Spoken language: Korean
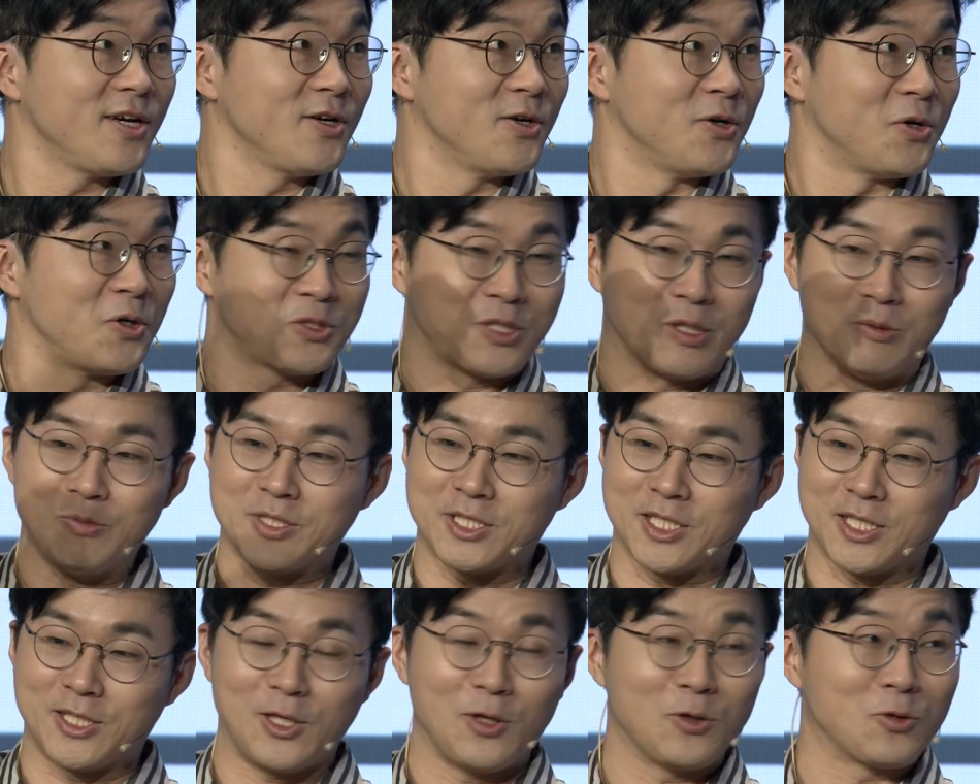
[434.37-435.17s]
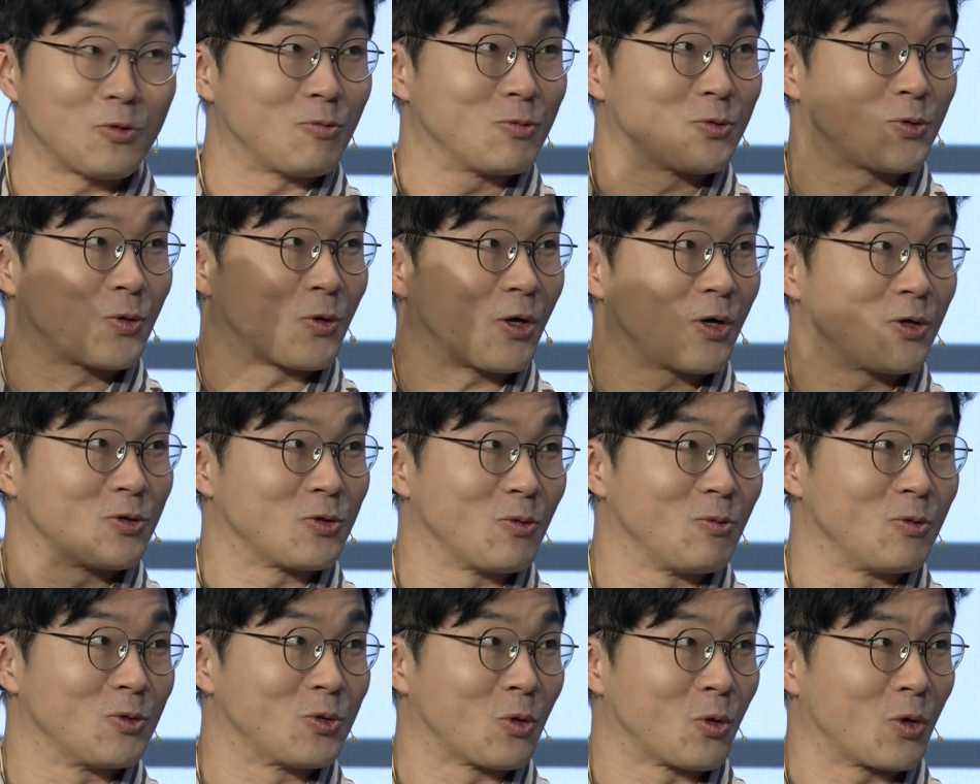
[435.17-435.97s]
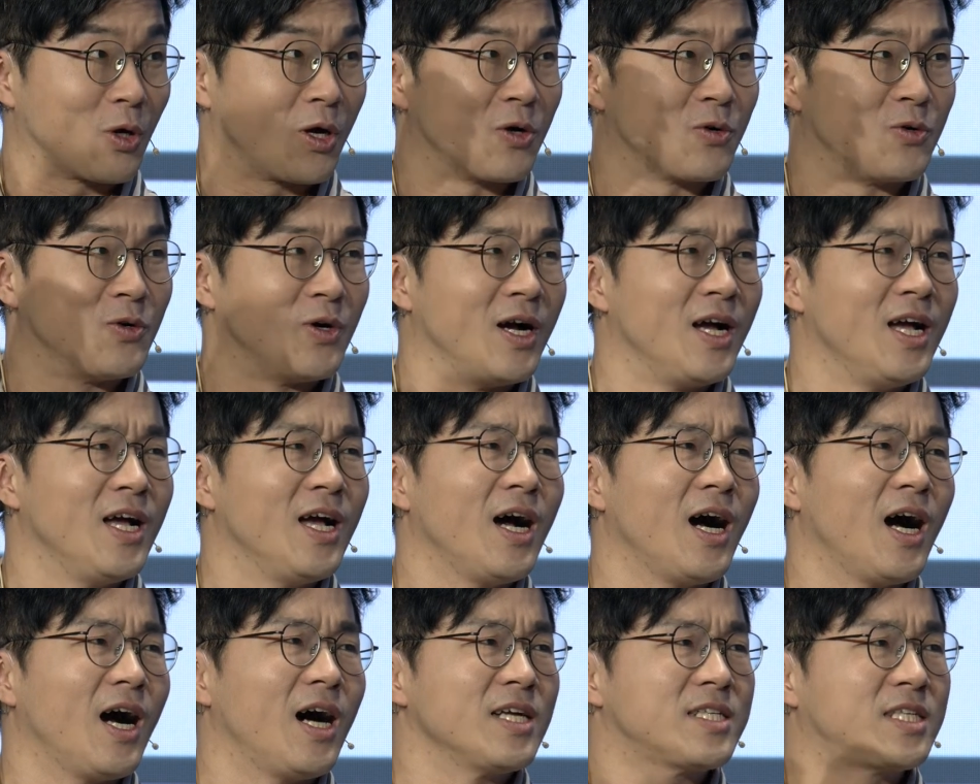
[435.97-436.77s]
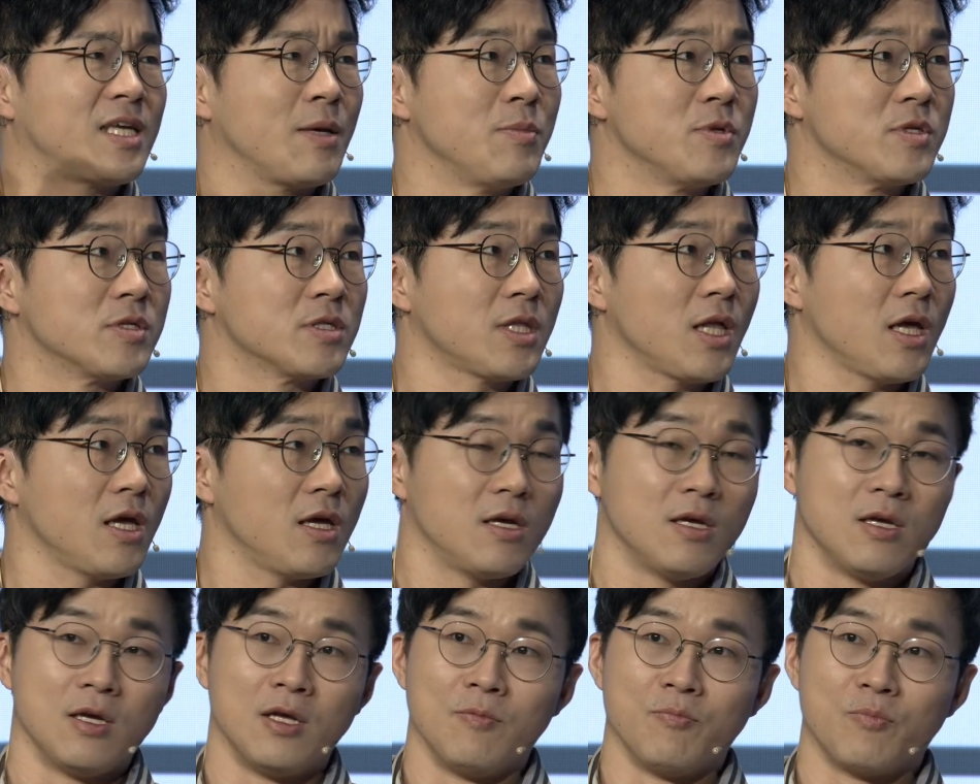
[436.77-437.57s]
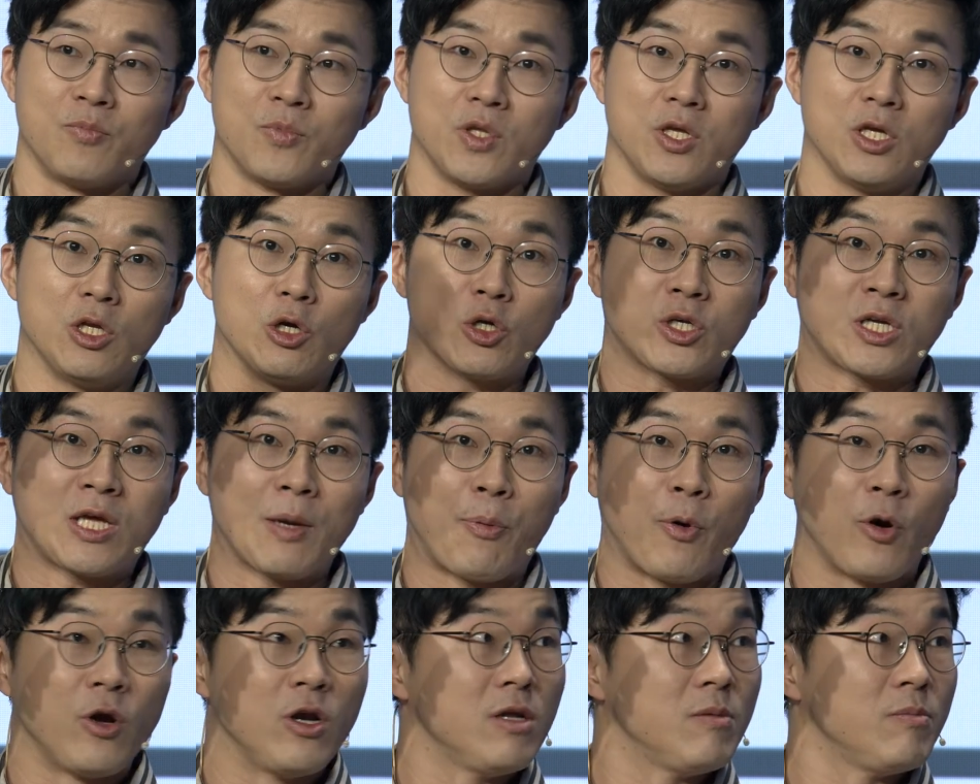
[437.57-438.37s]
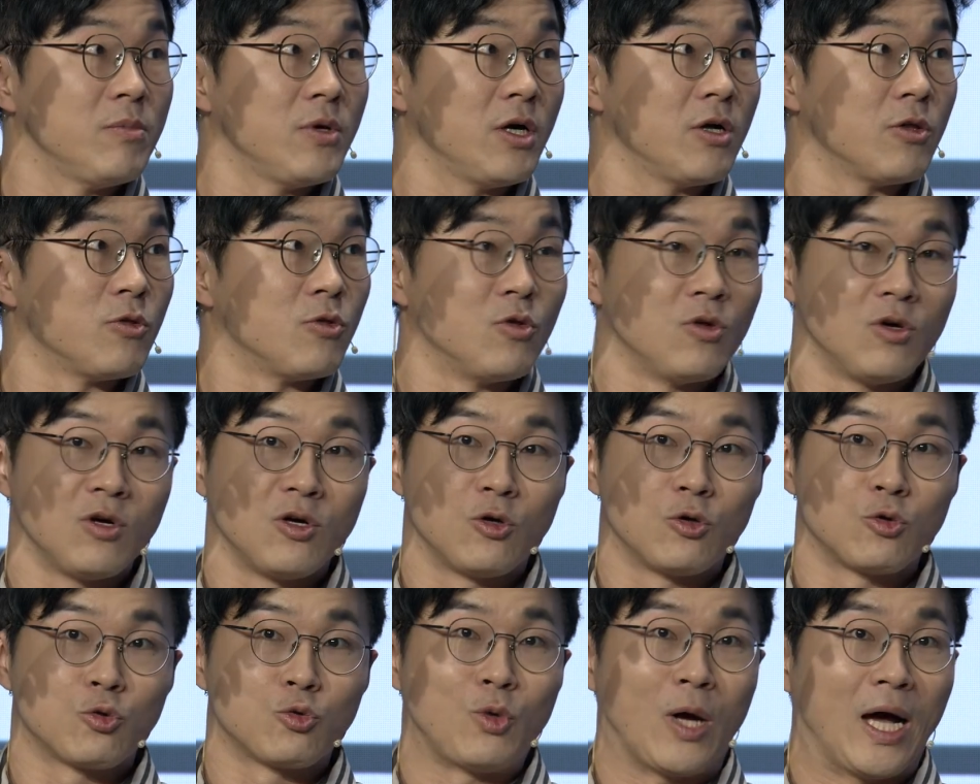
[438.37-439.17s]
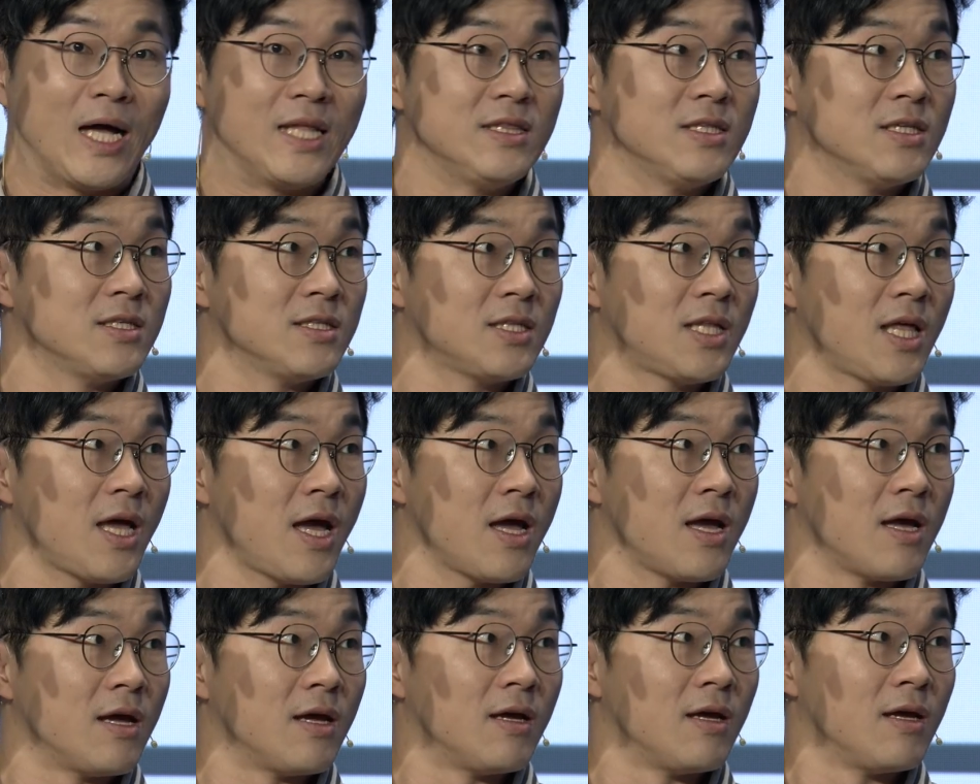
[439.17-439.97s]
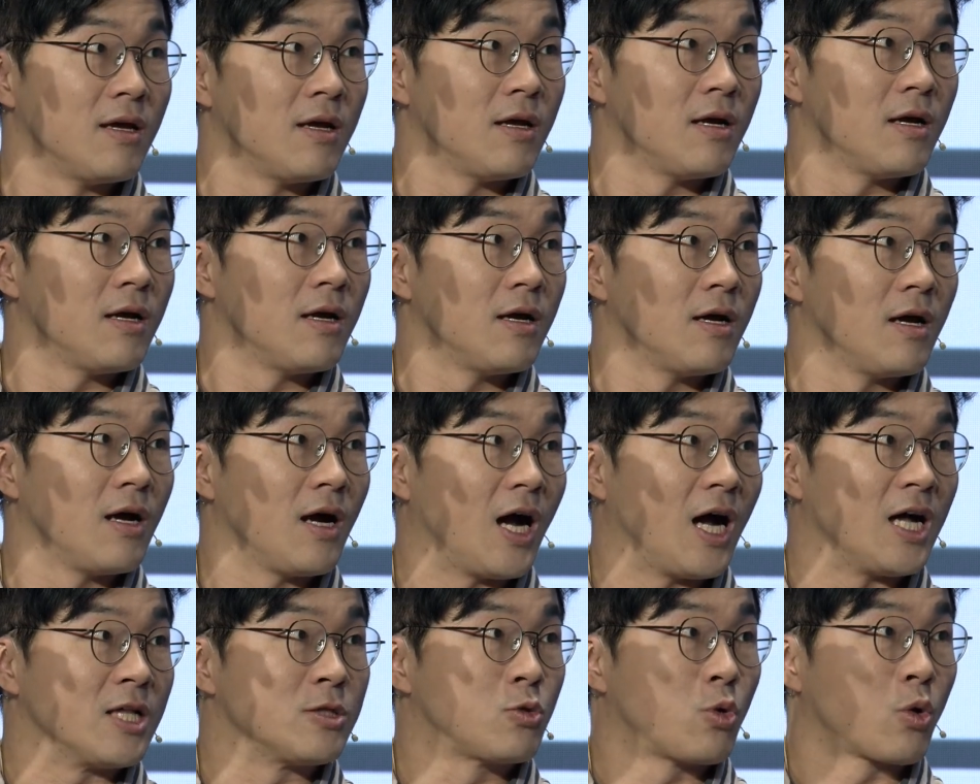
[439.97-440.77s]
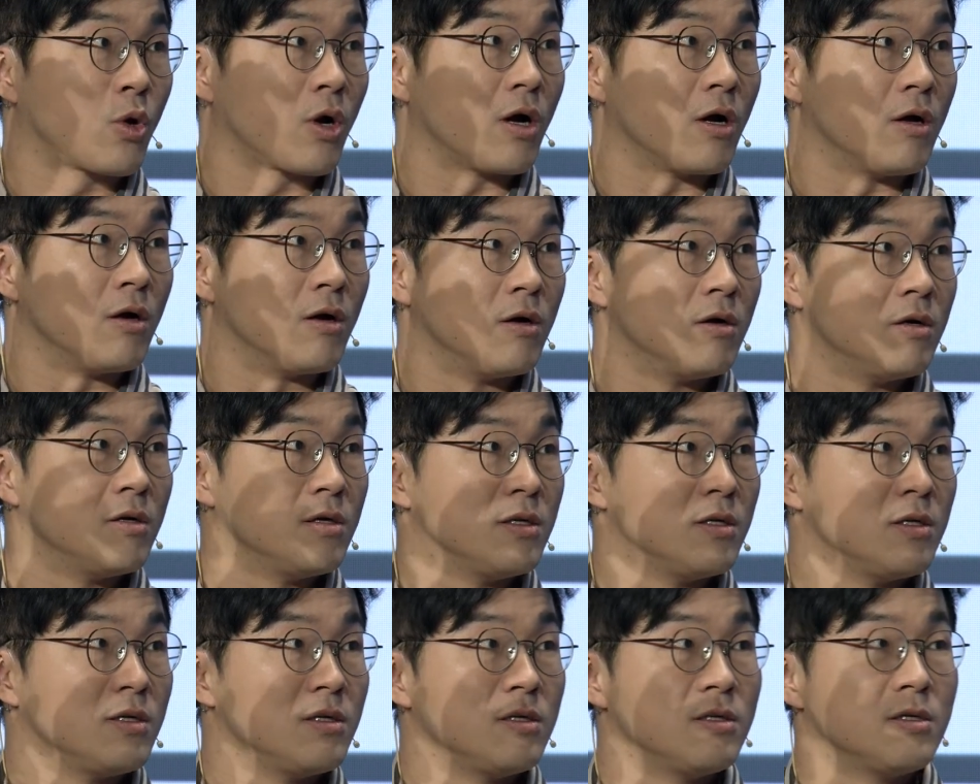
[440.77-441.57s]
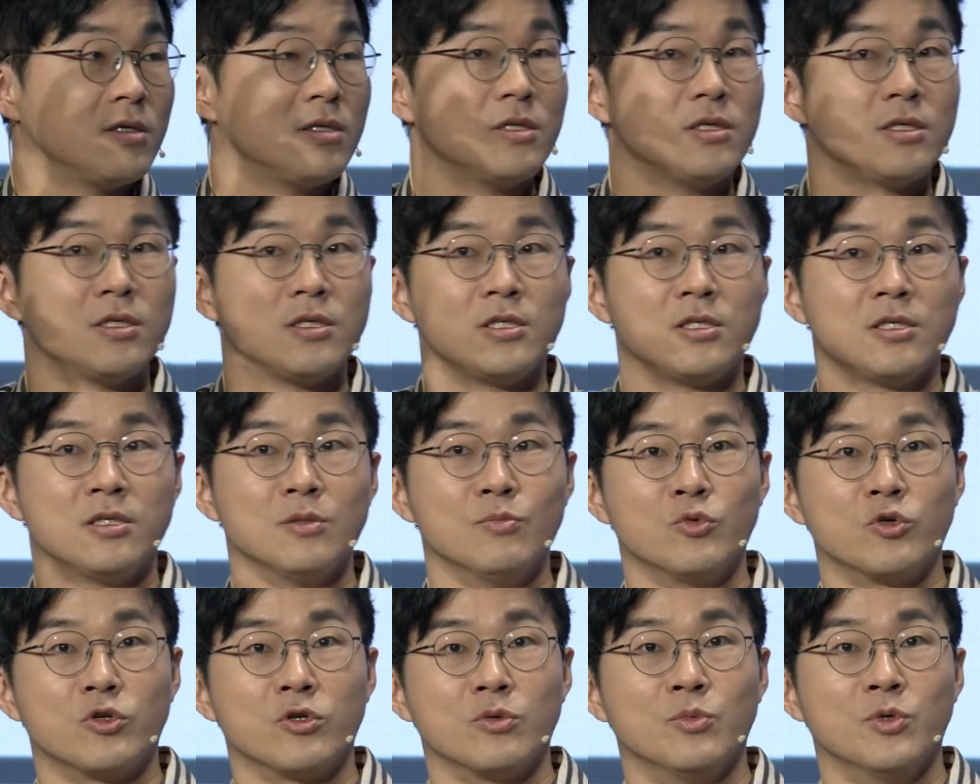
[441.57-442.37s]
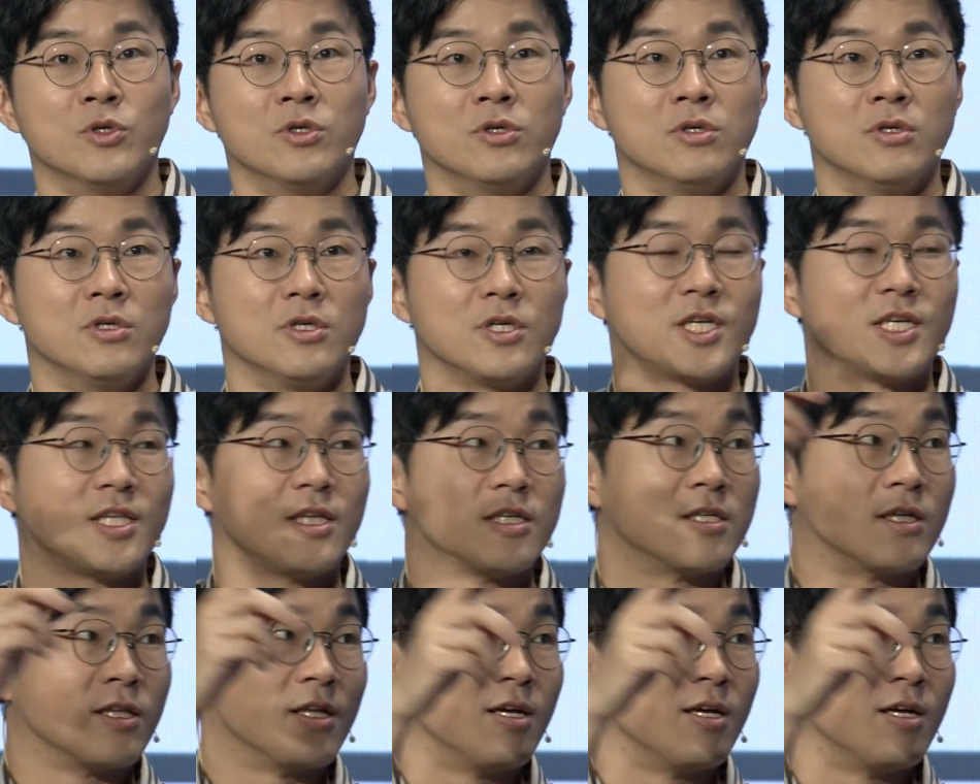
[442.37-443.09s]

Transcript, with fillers: 네. 어, 재밌잖아요. 노면 돌아가고 노면 돌아가고. 아. 아. 재밌는데 이렇게 벌리면 놨는데 안 돌아가요. 어 너무 슬프다. 흐물흐물 이렇게 되죠.